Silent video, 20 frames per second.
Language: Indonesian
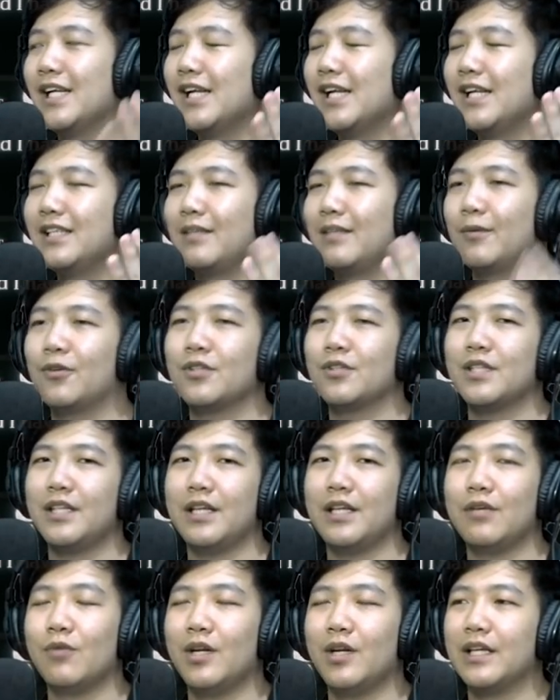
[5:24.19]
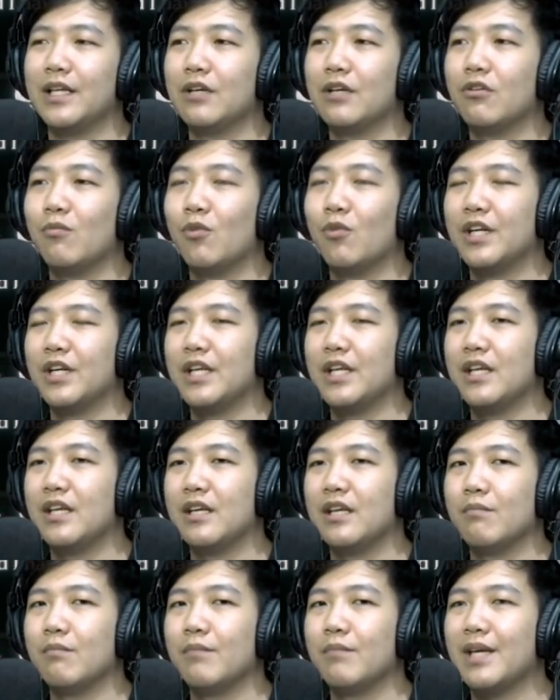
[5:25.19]
tapi kalau seandainya gue lagi ngomong
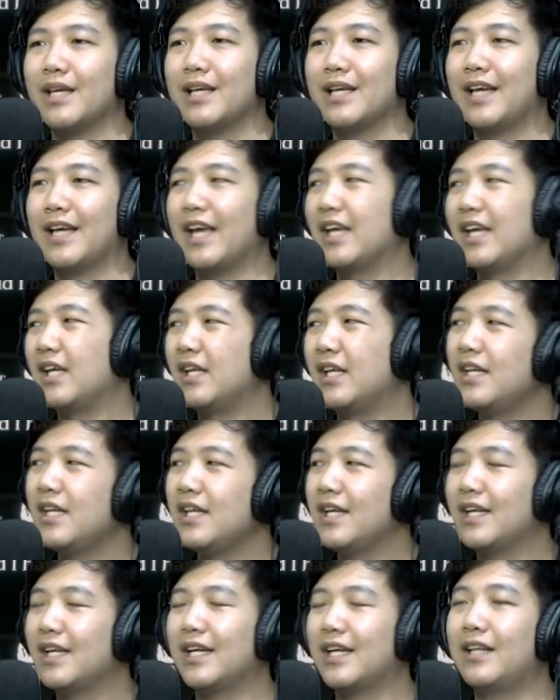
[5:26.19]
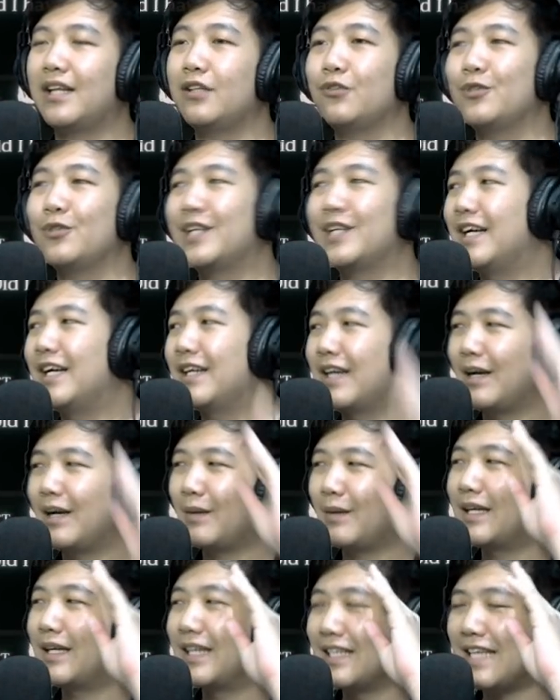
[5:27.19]
di mic kayak gini nih kadang-kadang tuh suka
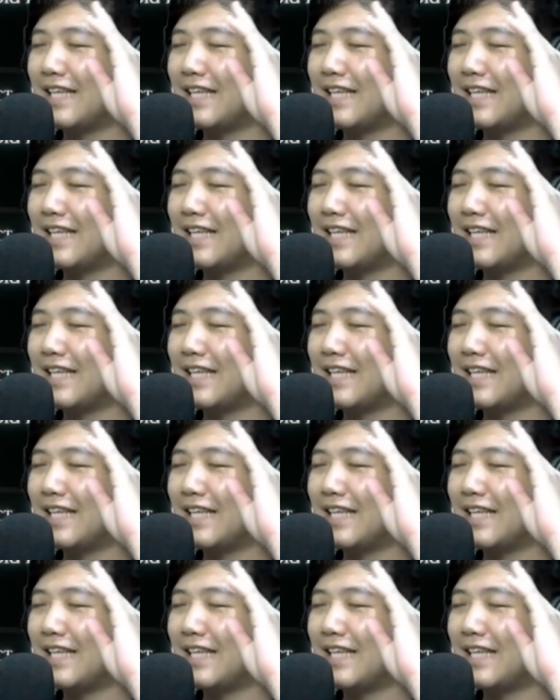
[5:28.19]
ke